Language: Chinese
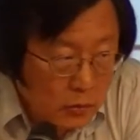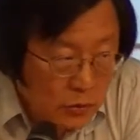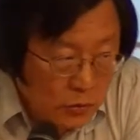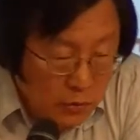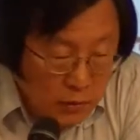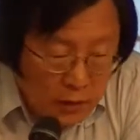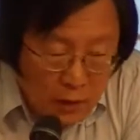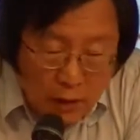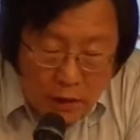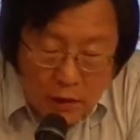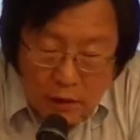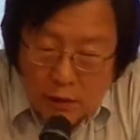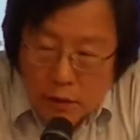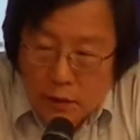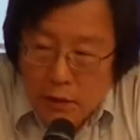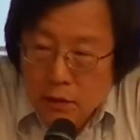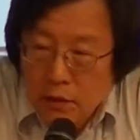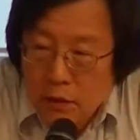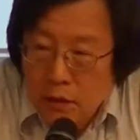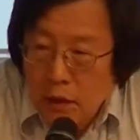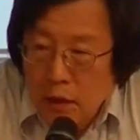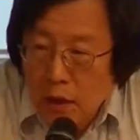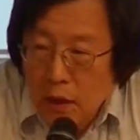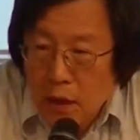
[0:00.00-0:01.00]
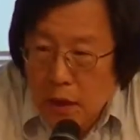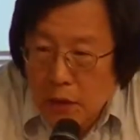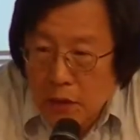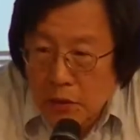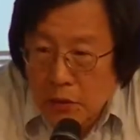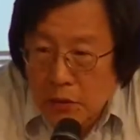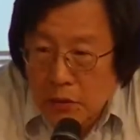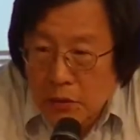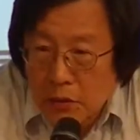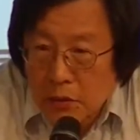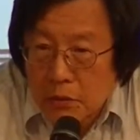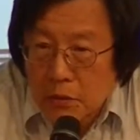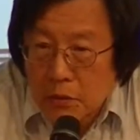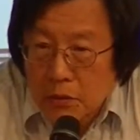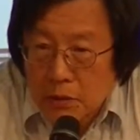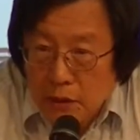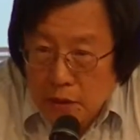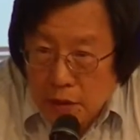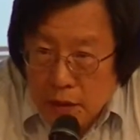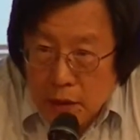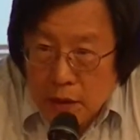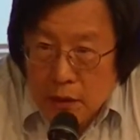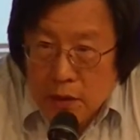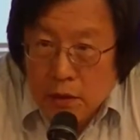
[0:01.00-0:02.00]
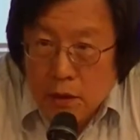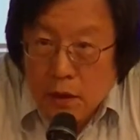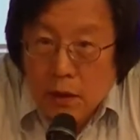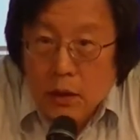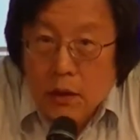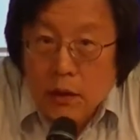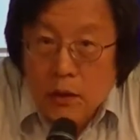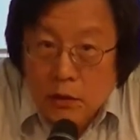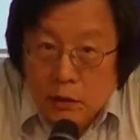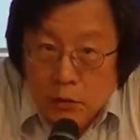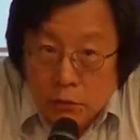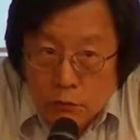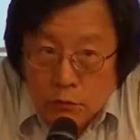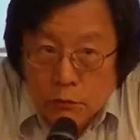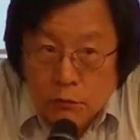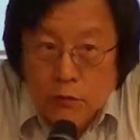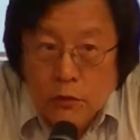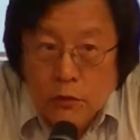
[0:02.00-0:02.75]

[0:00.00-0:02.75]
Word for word: 语坛人还有引言人各五